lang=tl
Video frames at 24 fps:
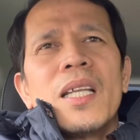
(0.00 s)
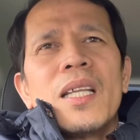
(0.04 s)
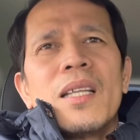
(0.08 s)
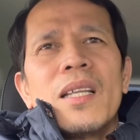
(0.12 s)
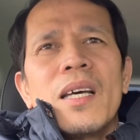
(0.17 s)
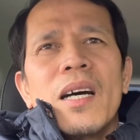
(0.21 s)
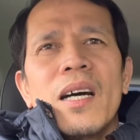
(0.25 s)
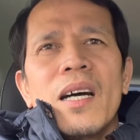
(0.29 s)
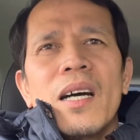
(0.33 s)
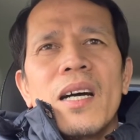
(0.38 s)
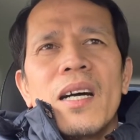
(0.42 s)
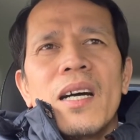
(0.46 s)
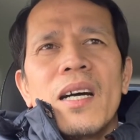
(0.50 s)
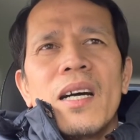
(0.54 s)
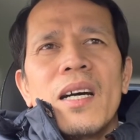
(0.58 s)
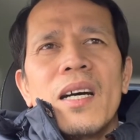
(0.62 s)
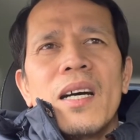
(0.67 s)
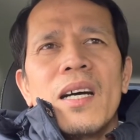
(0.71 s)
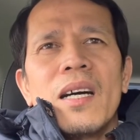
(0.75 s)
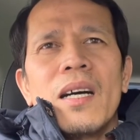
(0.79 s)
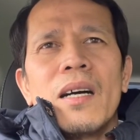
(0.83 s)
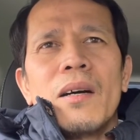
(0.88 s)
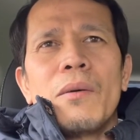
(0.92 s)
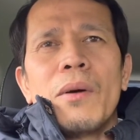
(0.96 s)

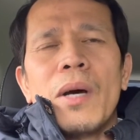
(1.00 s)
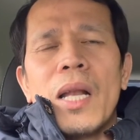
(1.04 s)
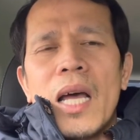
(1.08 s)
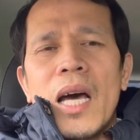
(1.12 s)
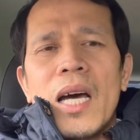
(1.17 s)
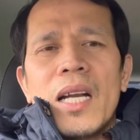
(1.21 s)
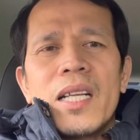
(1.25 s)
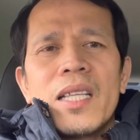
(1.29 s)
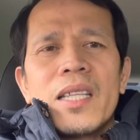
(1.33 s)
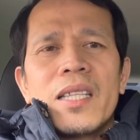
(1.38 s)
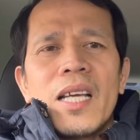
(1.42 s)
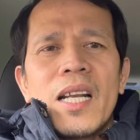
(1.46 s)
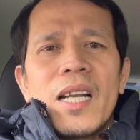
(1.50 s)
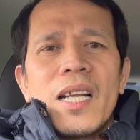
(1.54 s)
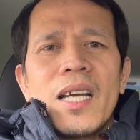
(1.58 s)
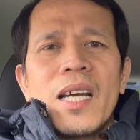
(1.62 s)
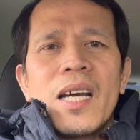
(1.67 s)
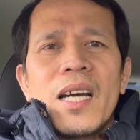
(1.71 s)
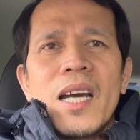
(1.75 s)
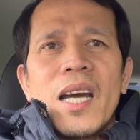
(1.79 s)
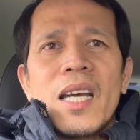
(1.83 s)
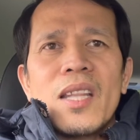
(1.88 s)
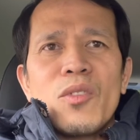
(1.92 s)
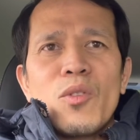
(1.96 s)
Uh, wala rin
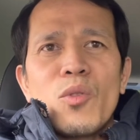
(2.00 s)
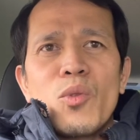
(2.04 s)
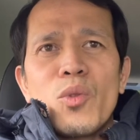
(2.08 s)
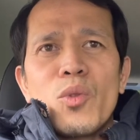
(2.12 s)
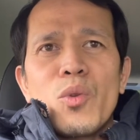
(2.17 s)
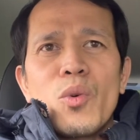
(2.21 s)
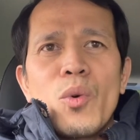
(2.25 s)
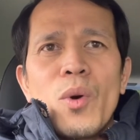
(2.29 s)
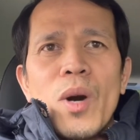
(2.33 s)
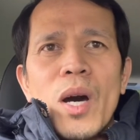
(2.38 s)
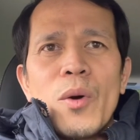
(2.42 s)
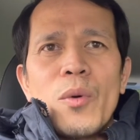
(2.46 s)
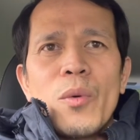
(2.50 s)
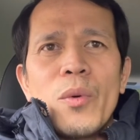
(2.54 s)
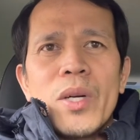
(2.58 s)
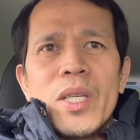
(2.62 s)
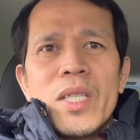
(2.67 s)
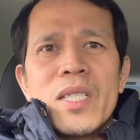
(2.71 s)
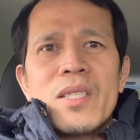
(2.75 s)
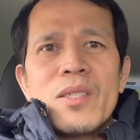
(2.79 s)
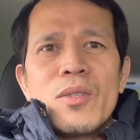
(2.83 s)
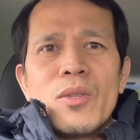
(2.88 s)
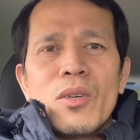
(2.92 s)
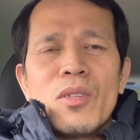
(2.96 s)
talaga kahit yung 2
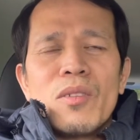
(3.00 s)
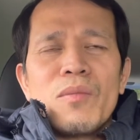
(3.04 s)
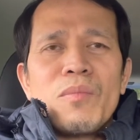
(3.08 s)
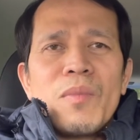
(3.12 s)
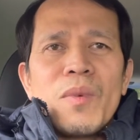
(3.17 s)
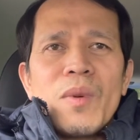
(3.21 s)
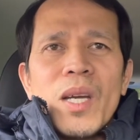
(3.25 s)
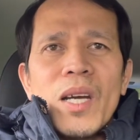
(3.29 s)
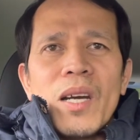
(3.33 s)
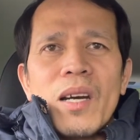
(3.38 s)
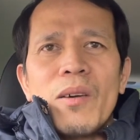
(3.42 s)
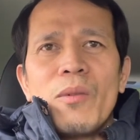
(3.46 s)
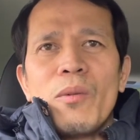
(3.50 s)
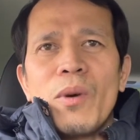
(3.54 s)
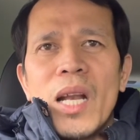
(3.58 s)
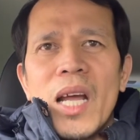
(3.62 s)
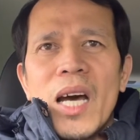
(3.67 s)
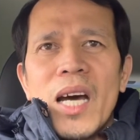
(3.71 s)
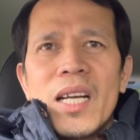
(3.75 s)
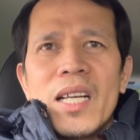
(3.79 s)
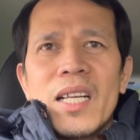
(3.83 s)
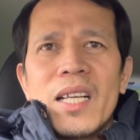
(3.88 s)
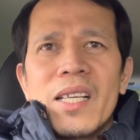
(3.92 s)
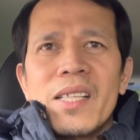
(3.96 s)
hours doon
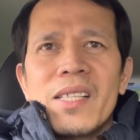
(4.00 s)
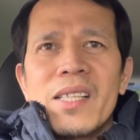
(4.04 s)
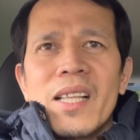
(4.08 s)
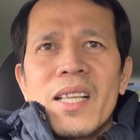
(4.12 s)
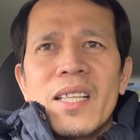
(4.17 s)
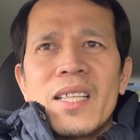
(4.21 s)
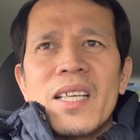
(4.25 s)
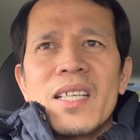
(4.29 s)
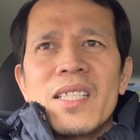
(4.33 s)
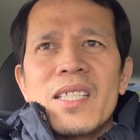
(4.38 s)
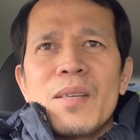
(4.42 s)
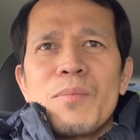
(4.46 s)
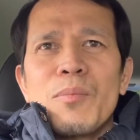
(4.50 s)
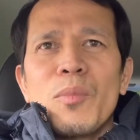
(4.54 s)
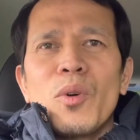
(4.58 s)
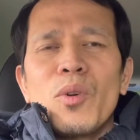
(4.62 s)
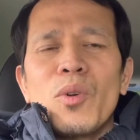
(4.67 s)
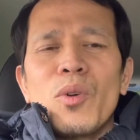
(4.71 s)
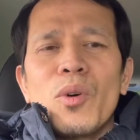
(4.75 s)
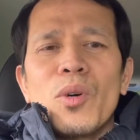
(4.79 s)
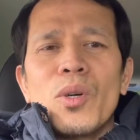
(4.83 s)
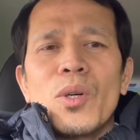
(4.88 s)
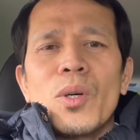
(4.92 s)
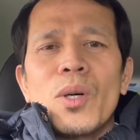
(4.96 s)
wala rin islat kasi
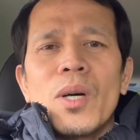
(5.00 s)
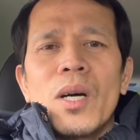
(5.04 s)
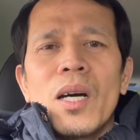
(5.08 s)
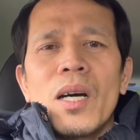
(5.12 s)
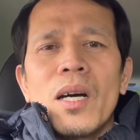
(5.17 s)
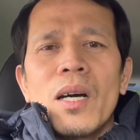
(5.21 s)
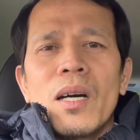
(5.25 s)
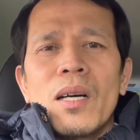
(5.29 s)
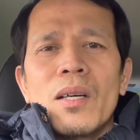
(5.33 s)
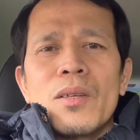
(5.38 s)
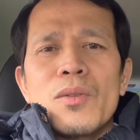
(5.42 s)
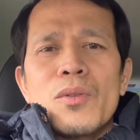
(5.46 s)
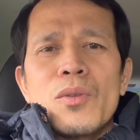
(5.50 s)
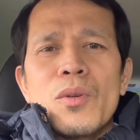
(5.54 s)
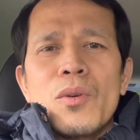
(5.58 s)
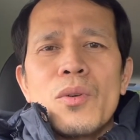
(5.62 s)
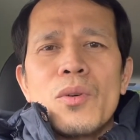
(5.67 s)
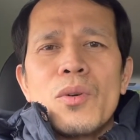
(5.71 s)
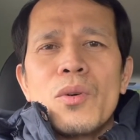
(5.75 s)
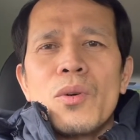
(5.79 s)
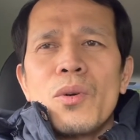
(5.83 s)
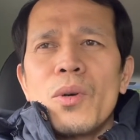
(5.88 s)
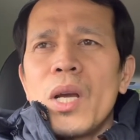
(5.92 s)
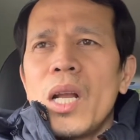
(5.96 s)
puno uh,
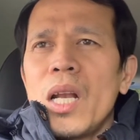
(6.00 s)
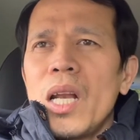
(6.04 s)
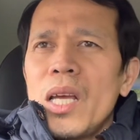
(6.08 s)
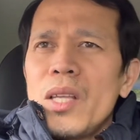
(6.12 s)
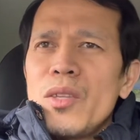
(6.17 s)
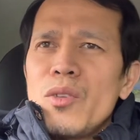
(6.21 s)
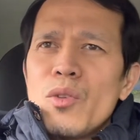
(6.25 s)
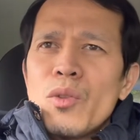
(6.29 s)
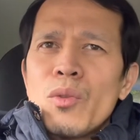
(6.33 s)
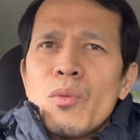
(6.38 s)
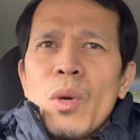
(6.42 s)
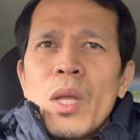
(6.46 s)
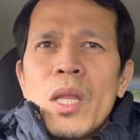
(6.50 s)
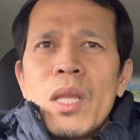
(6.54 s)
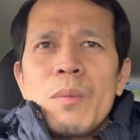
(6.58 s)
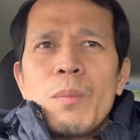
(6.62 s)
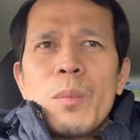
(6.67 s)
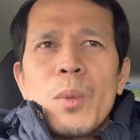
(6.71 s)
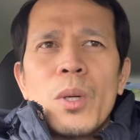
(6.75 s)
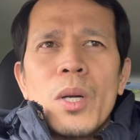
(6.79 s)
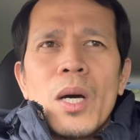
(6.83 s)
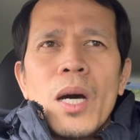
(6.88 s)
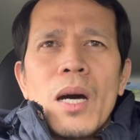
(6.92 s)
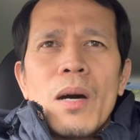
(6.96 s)
so ilan yung 24
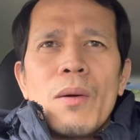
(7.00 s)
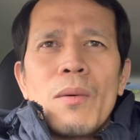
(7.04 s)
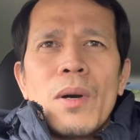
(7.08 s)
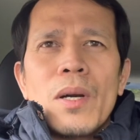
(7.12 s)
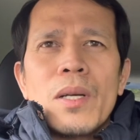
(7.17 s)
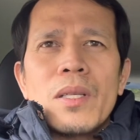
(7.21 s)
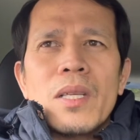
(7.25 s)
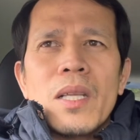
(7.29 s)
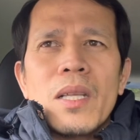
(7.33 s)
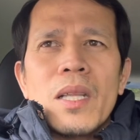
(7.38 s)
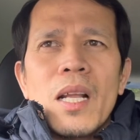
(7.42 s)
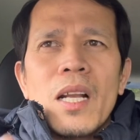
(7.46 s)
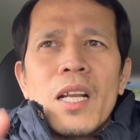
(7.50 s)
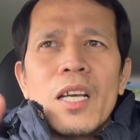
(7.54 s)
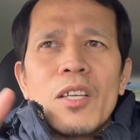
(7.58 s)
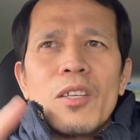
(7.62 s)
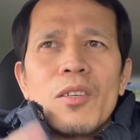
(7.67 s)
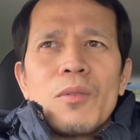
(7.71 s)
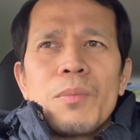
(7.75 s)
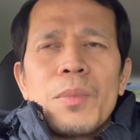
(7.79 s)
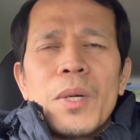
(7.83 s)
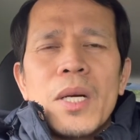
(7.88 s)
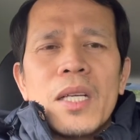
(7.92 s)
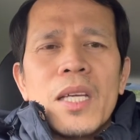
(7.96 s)
hours at ilan
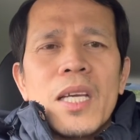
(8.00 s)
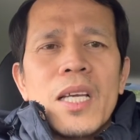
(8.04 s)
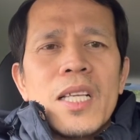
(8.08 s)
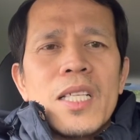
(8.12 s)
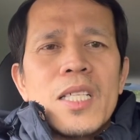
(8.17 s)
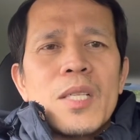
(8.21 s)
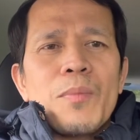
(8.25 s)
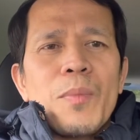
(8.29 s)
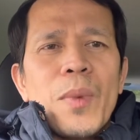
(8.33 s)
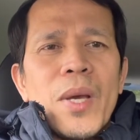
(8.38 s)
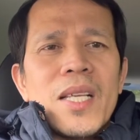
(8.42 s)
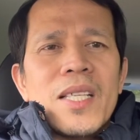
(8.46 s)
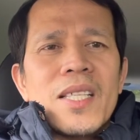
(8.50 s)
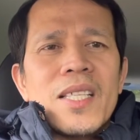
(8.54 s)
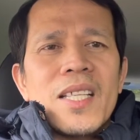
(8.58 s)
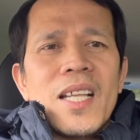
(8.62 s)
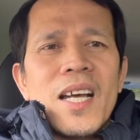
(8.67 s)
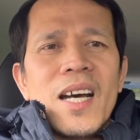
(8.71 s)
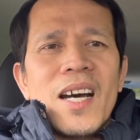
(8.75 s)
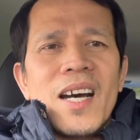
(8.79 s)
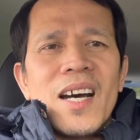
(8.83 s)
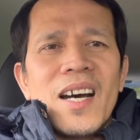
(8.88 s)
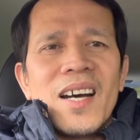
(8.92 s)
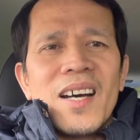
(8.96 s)
yung parking space
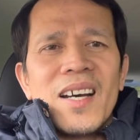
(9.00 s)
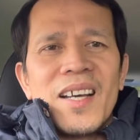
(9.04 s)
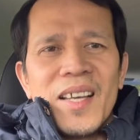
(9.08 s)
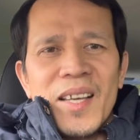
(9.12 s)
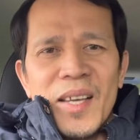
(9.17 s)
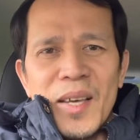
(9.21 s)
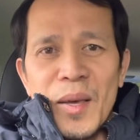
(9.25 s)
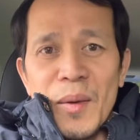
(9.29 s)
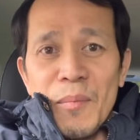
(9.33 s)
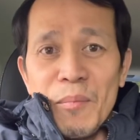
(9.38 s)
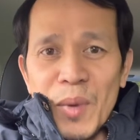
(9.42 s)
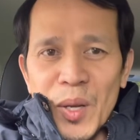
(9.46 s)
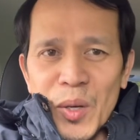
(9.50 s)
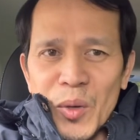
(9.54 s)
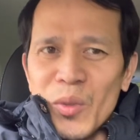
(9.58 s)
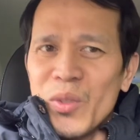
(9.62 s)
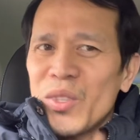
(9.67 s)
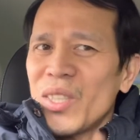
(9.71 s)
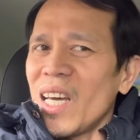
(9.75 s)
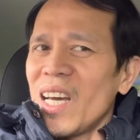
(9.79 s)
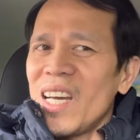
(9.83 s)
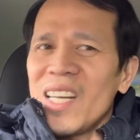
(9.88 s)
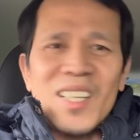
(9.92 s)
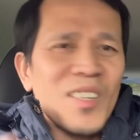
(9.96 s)
na
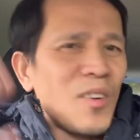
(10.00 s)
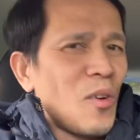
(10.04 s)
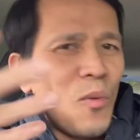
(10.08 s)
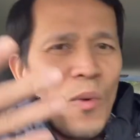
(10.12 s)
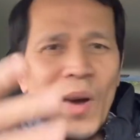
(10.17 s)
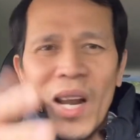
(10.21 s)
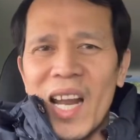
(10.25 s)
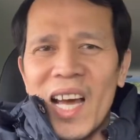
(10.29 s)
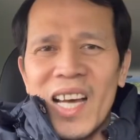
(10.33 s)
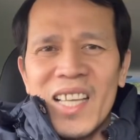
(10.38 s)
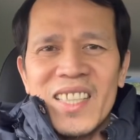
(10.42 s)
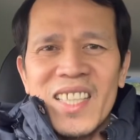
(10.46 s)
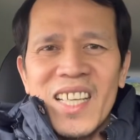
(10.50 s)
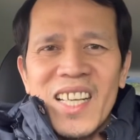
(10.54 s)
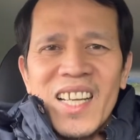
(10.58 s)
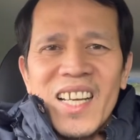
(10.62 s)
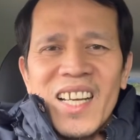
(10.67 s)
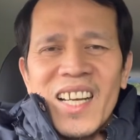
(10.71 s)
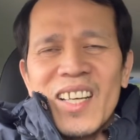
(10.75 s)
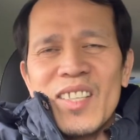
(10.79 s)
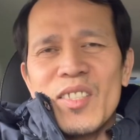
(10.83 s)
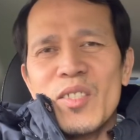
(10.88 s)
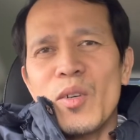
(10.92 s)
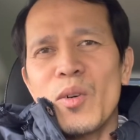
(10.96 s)
pinuntahan ko wala
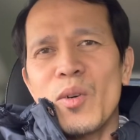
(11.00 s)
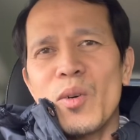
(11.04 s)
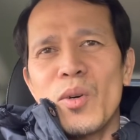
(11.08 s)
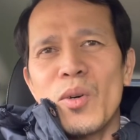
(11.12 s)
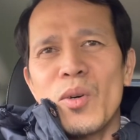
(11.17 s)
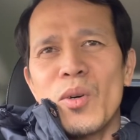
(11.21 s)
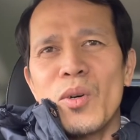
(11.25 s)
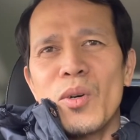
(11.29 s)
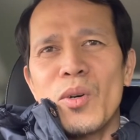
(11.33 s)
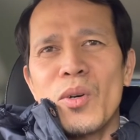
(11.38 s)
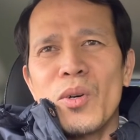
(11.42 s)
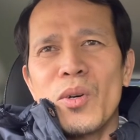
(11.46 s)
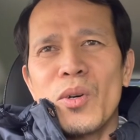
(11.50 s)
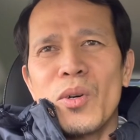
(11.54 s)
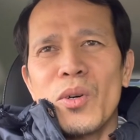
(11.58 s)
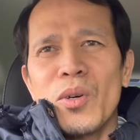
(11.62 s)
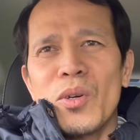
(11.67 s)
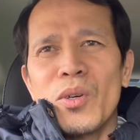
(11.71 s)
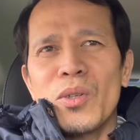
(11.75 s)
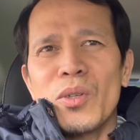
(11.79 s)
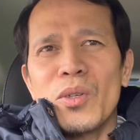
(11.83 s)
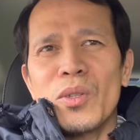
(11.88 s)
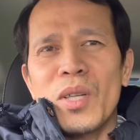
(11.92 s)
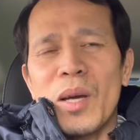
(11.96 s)
talaga so
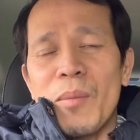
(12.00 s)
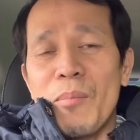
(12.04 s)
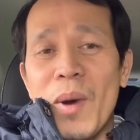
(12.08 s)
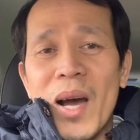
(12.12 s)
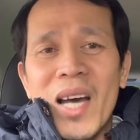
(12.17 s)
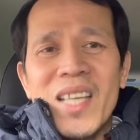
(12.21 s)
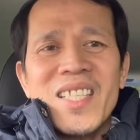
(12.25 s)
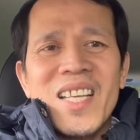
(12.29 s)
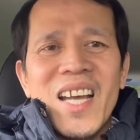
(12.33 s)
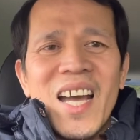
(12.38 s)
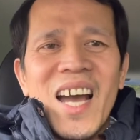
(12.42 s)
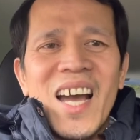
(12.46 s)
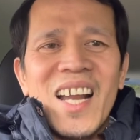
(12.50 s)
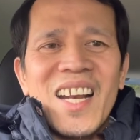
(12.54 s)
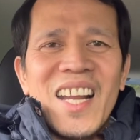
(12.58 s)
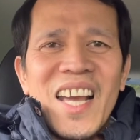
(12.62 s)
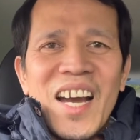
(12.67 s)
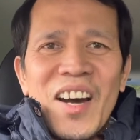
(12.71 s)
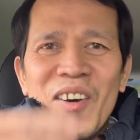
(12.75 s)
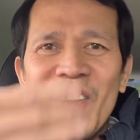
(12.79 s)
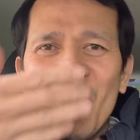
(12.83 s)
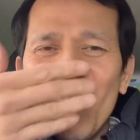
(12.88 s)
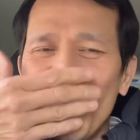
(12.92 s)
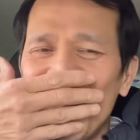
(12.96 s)
nagbaka sakali
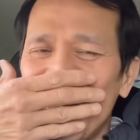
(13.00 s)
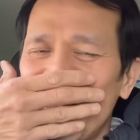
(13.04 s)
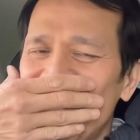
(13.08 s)
ako